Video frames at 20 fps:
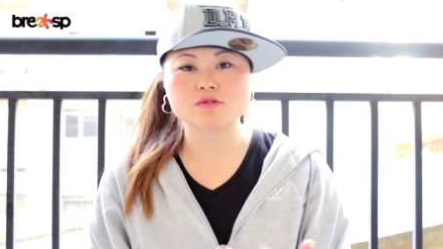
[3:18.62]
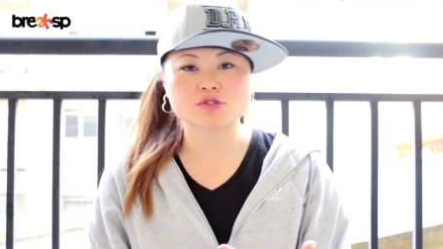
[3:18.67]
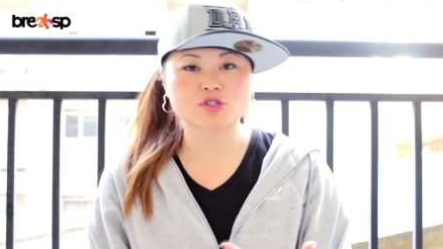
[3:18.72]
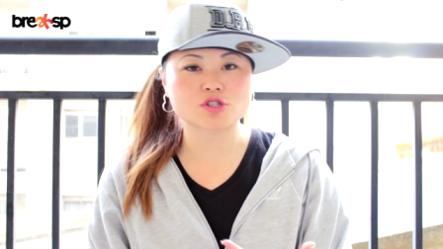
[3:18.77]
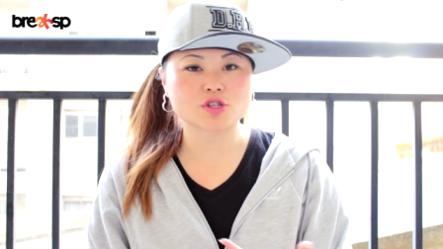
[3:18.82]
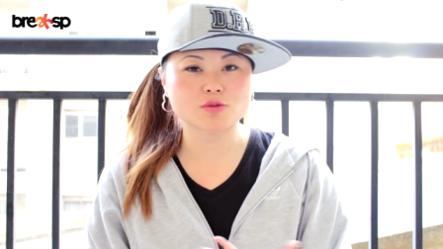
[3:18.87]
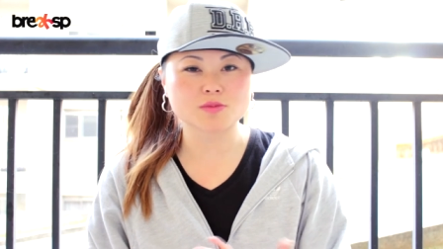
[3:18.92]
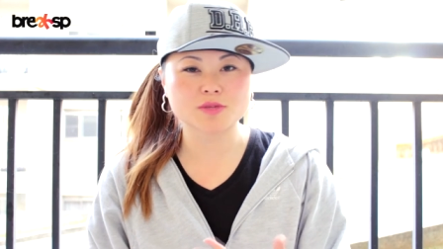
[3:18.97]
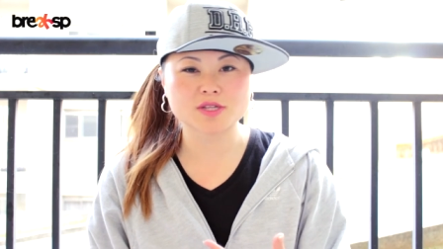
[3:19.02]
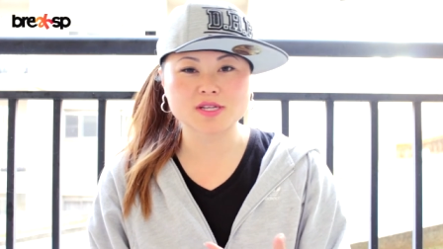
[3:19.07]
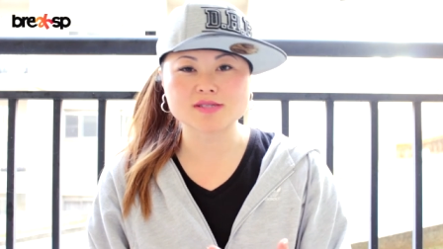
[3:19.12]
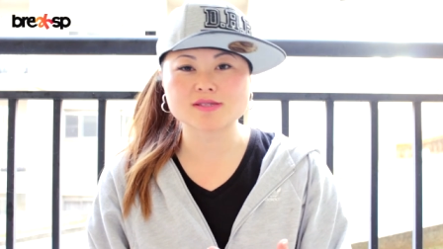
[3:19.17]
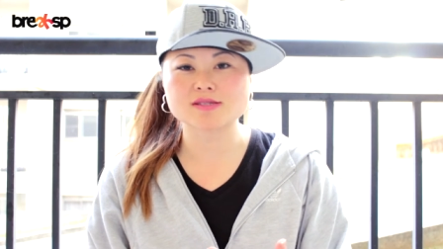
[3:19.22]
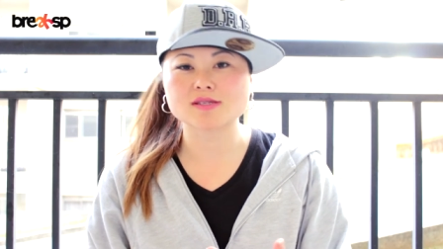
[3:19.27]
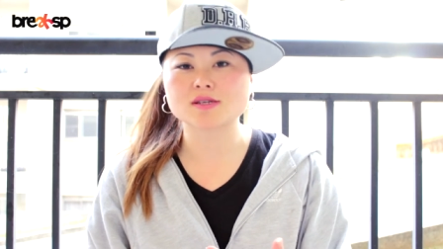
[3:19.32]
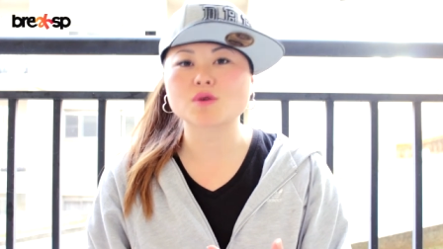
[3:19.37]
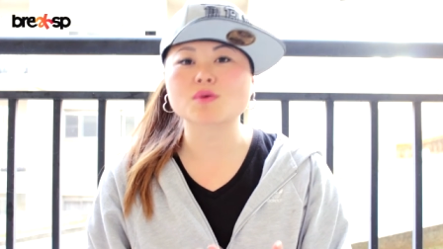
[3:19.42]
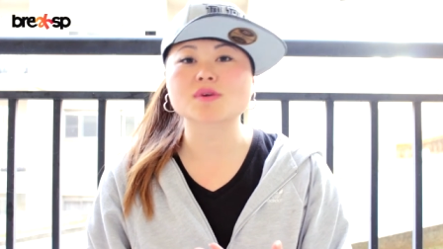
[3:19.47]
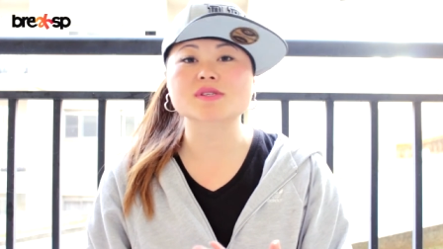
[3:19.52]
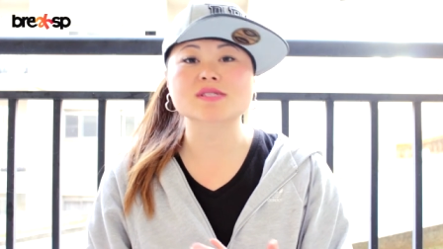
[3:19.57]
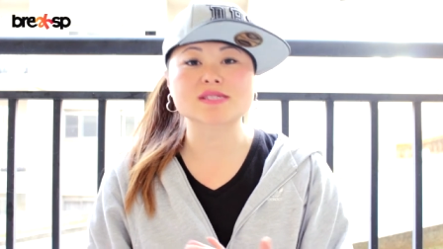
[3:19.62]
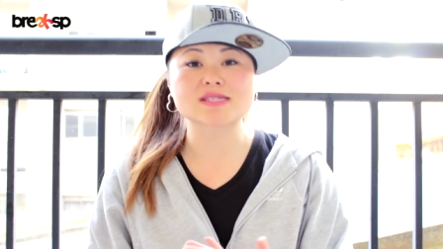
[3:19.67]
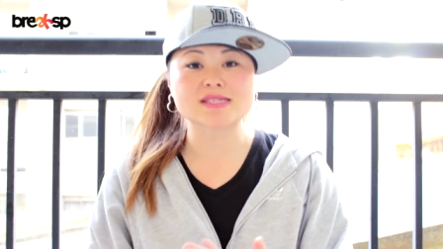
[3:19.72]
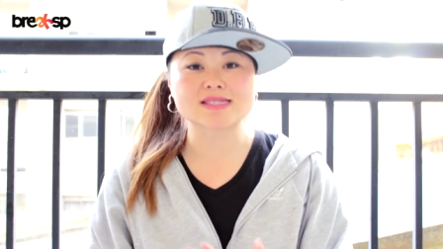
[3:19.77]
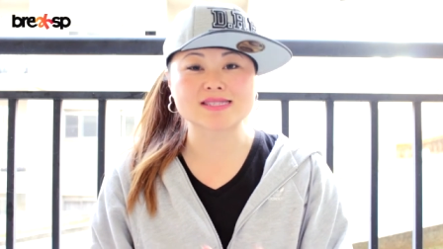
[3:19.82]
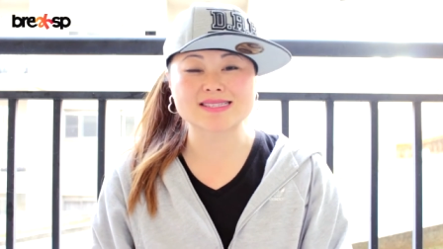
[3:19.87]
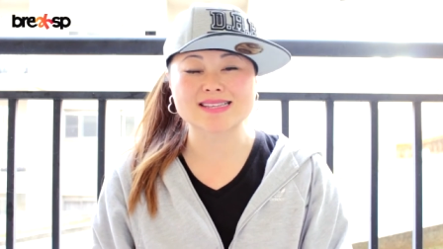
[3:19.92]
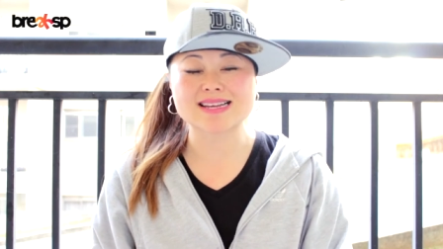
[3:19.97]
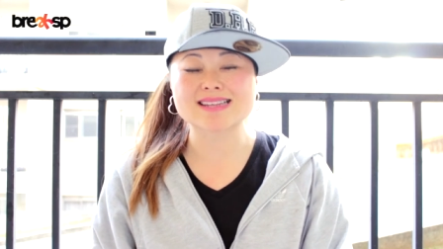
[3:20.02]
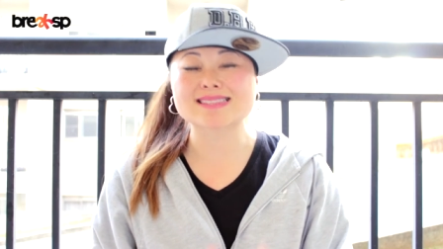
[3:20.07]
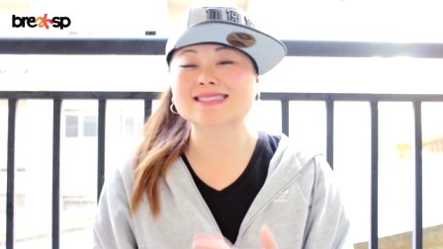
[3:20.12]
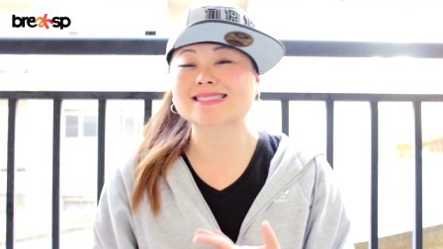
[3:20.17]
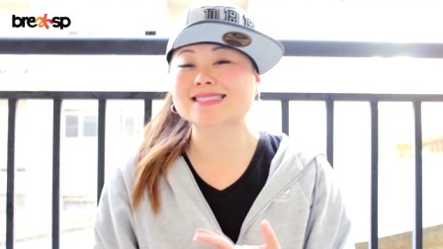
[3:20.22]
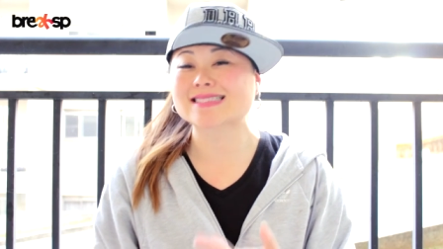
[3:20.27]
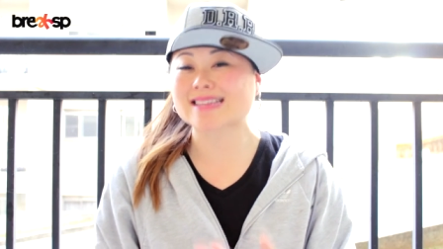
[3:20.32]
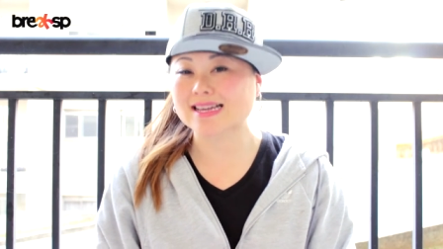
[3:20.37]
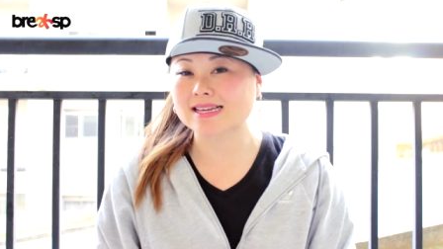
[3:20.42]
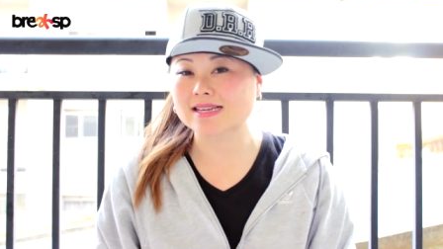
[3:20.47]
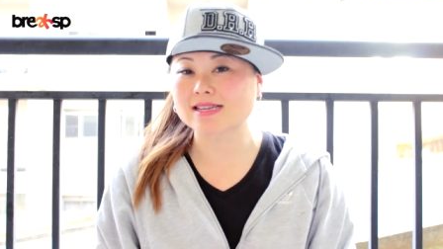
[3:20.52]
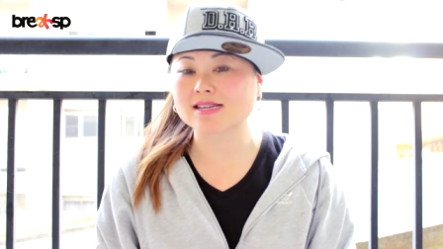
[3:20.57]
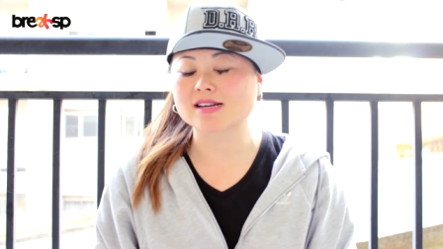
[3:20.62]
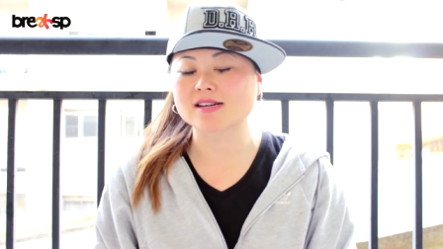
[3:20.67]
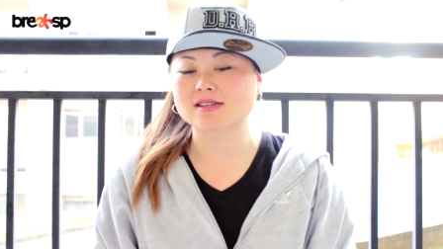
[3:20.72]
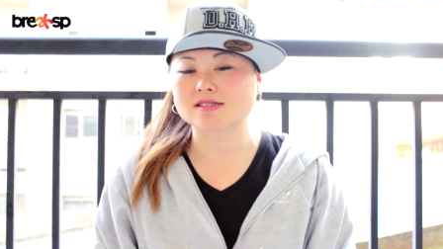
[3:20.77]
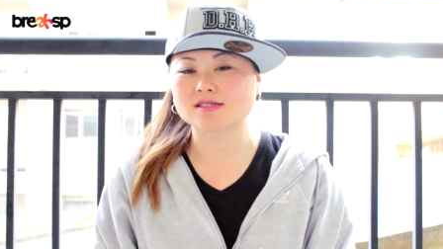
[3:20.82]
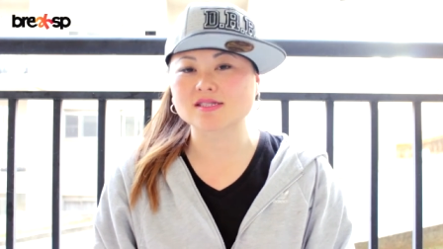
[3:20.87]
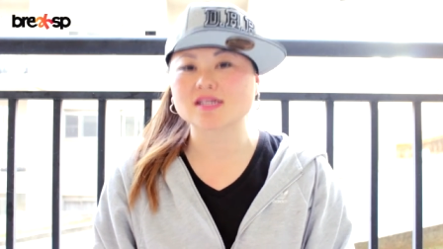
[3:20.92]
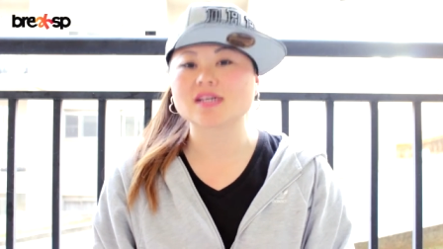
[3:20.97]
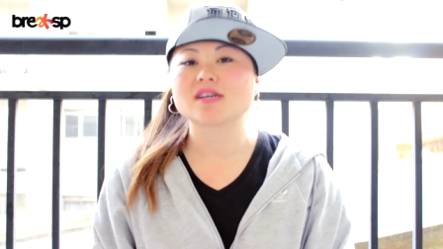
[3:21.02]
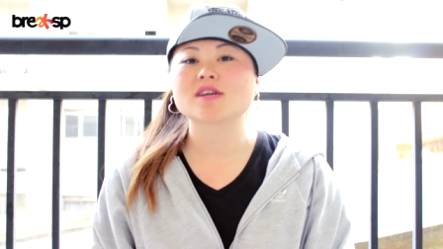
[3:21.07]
de iluminação, as necessidades técnicas